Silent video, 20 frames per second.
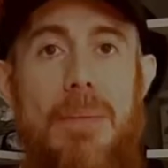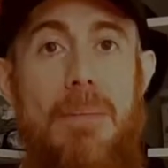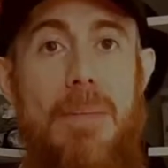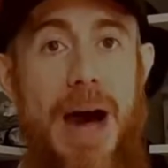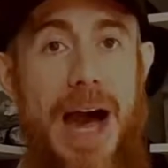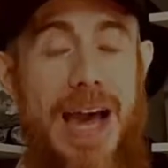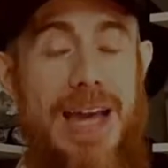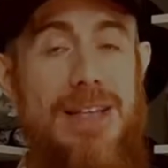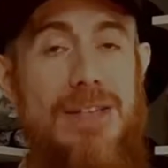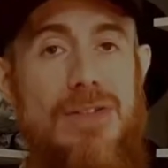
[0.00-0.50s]

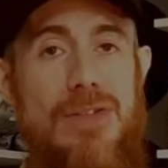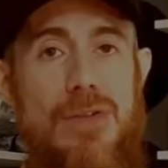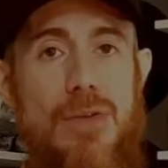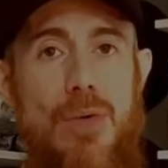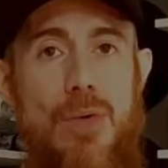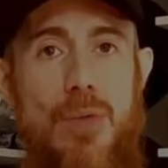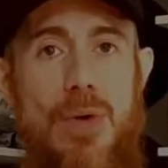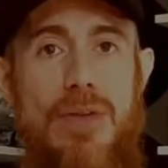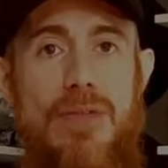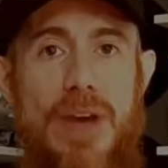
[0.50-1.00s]

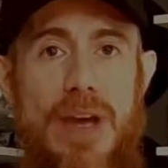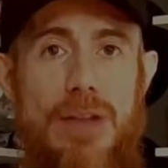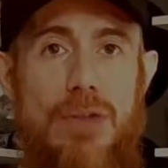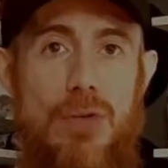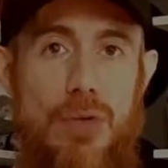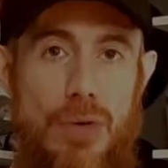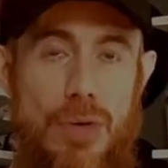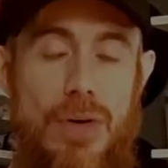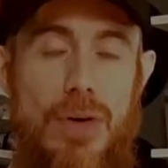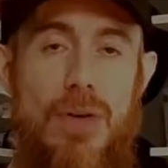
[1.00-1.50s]
Mas o
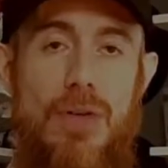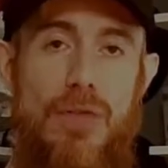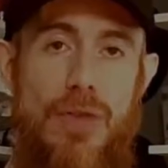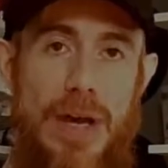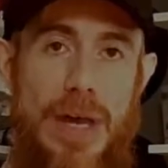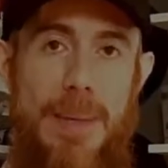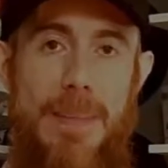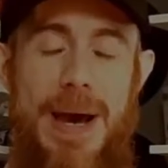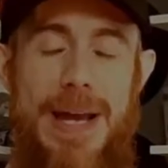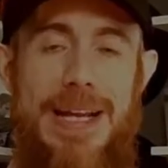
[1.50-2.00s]
evento
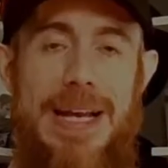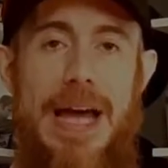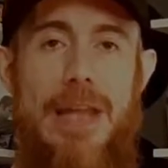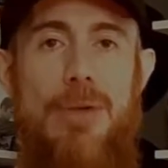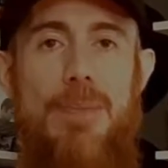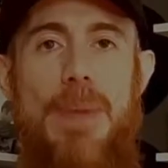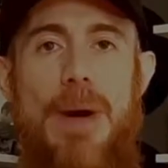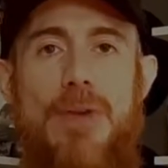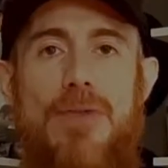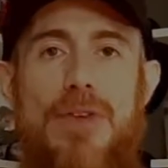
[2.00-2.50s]
foi
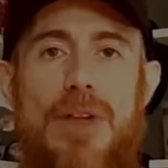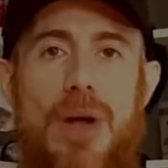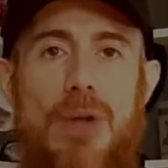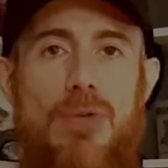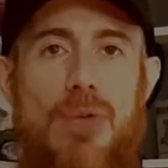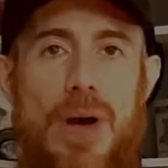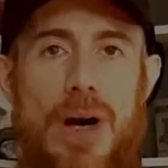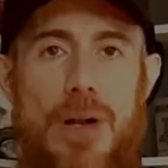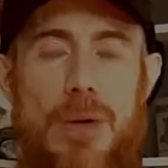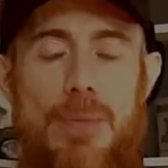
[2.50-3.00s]
remarcado para o final
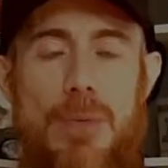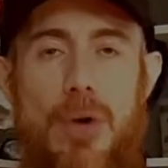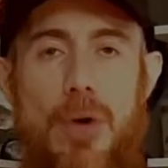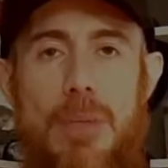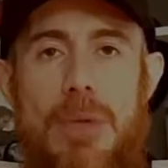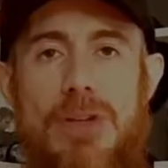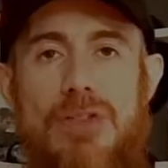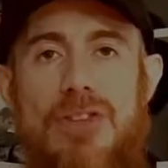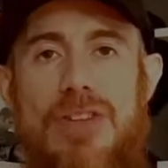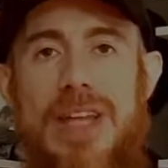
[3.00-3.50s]
do ano, para o
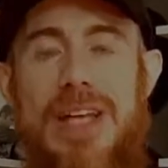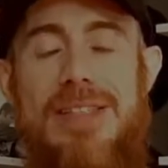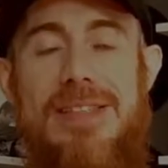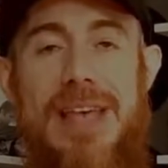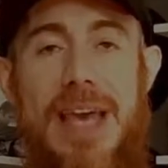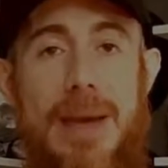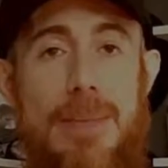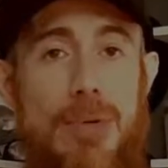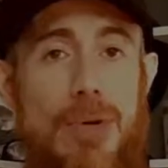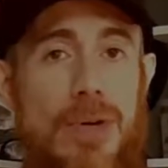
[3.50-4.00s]
começo de
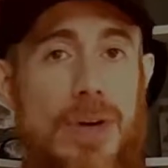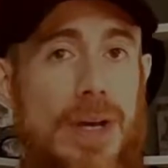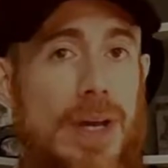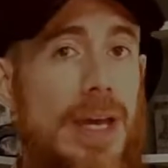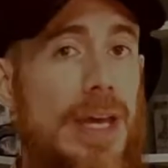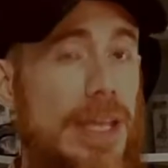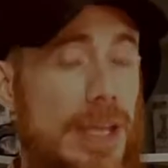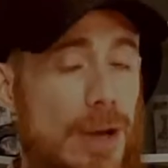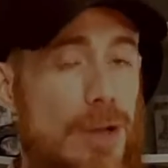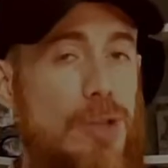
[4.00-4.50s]
dezembro,
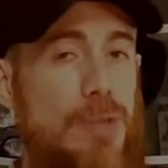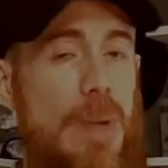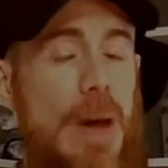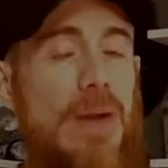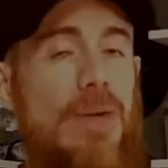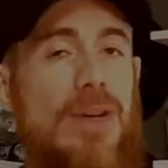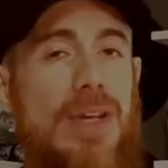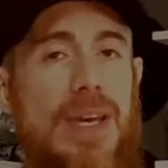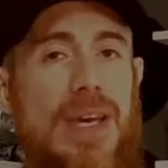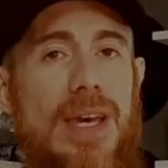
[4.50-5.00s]
e eu
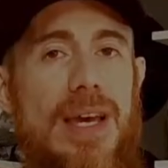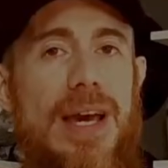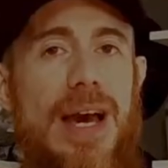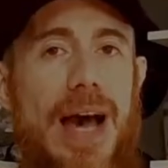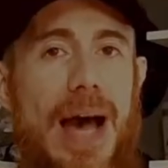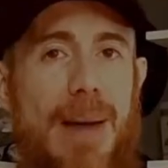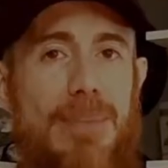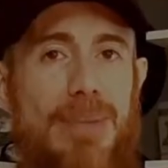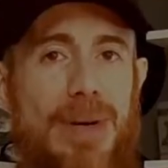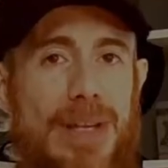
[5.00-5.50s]
espero que
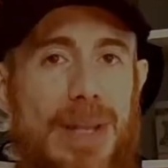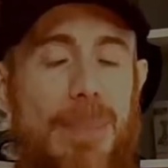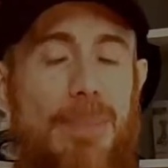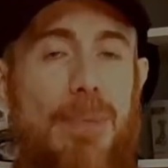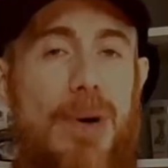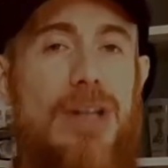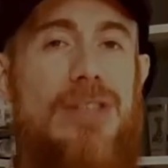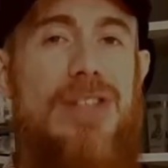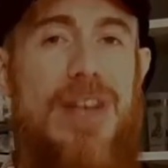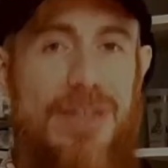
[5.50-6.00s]
a banda
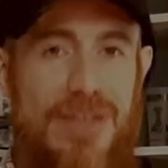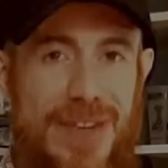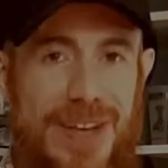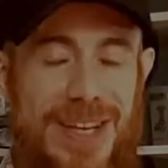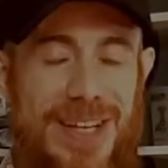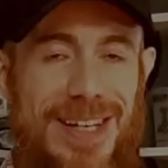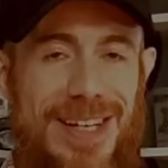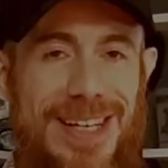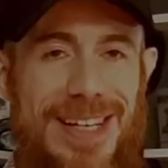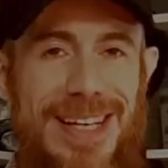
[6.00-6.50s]
possa
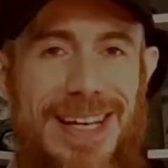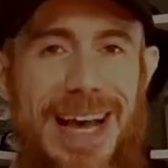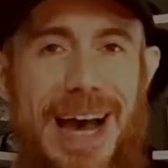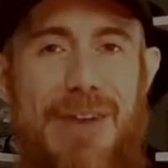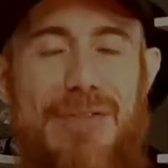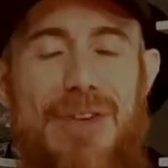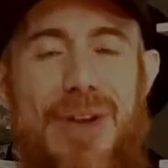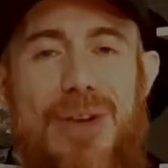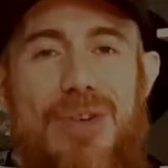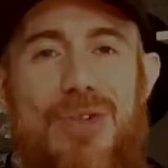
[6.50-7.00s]
vir.
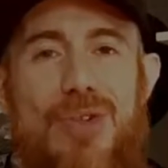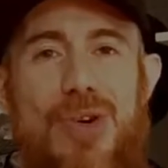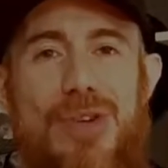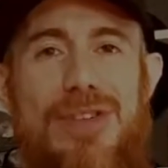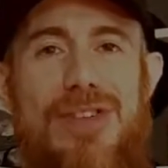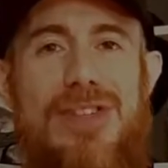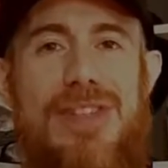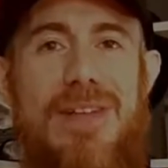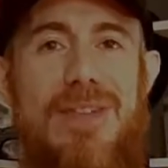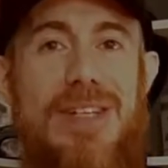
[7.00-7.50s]
Afinal de
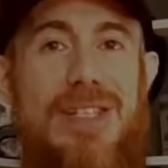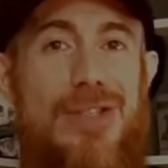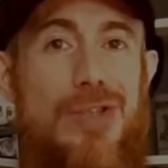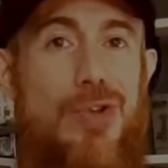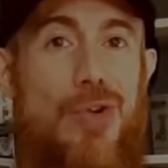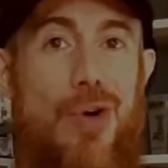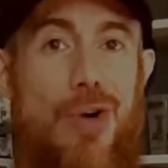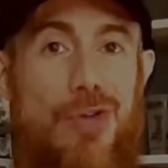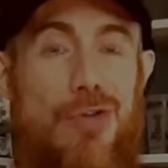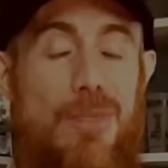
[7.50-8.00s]
contas, estava
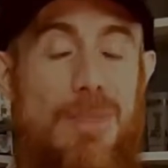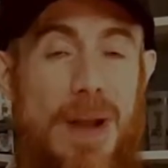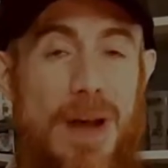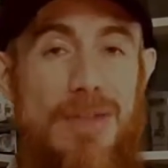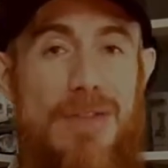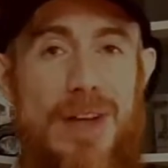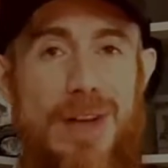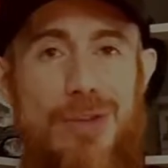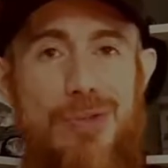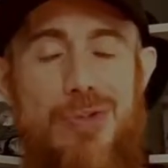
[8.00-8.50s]
ansioso
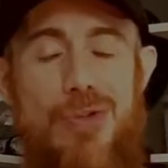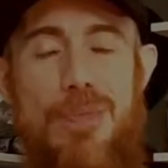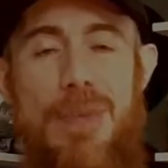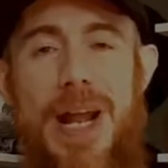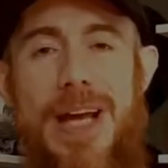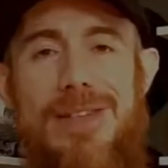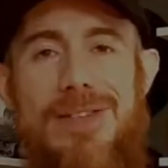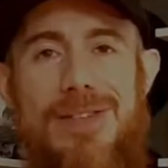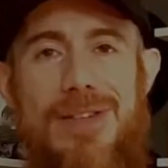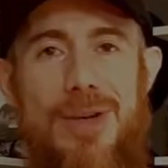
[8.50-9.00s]
para vê-los no
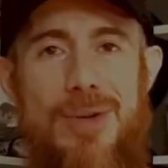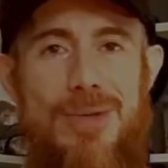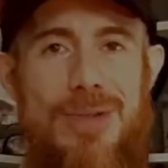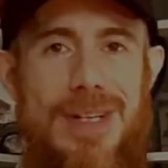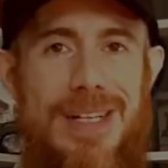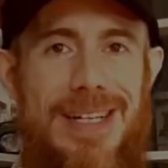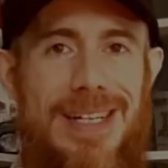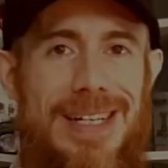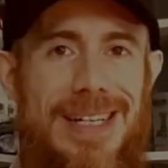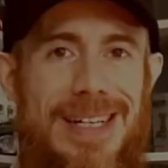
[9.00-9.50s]
Brasil
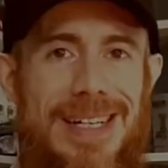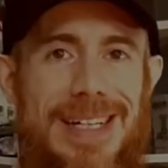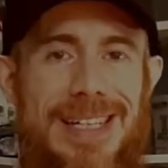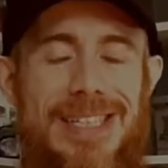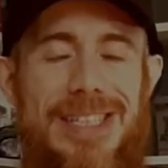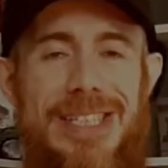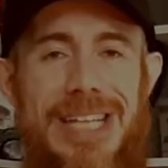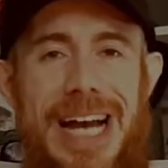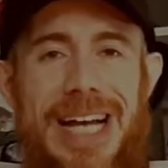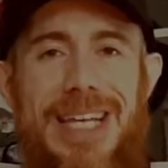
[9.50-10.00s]

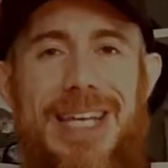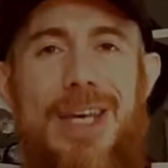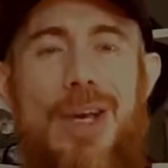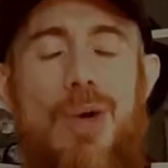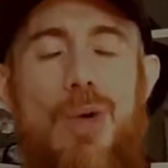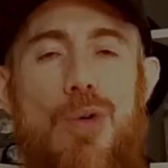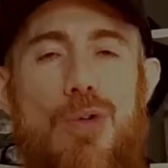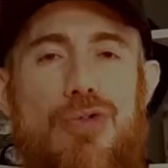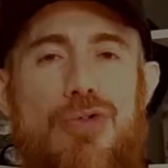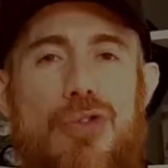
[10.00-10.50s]
já
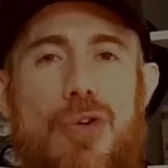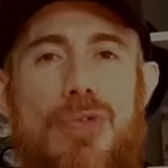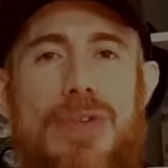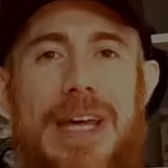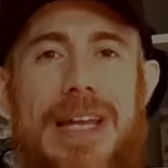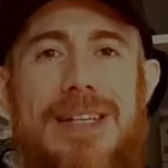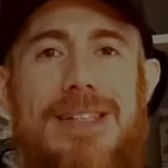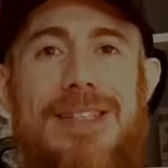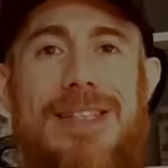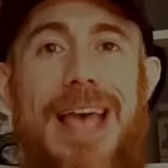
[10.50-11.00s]
que o som
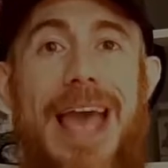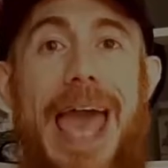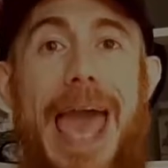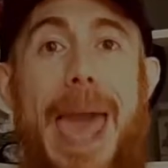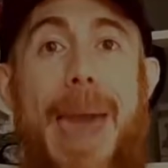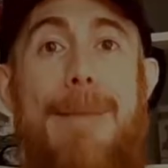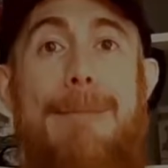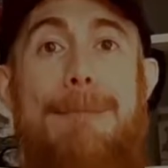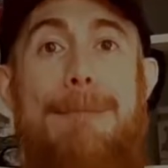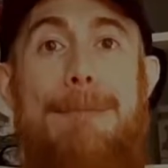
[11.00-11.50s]
deles
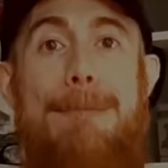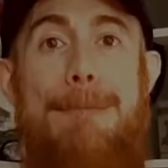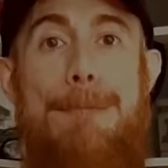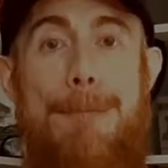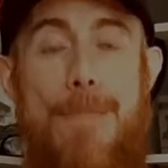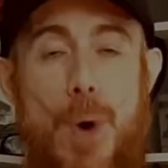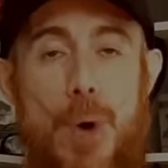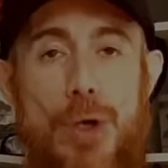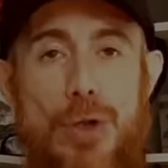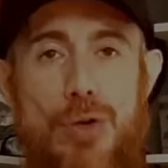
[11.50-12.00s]
é
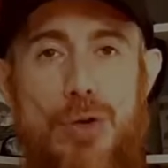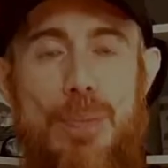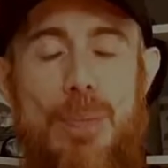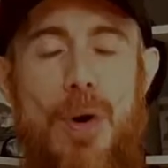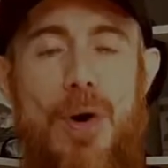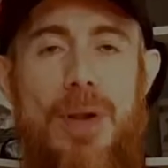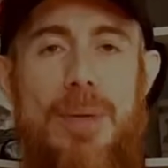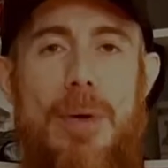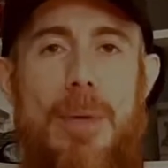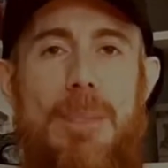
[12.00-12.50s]
muito
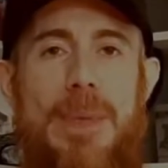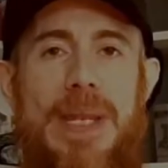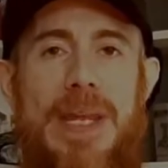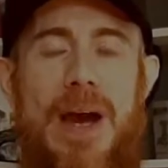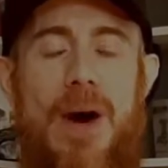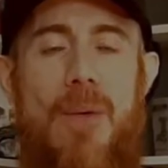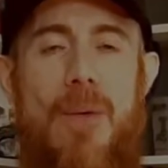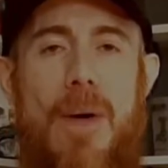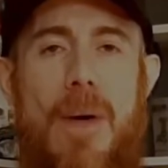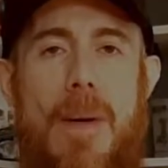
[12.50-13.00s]
bom, na minha
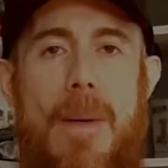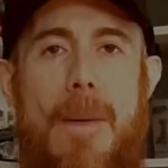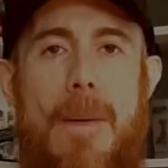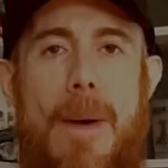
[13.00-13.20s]
opinião.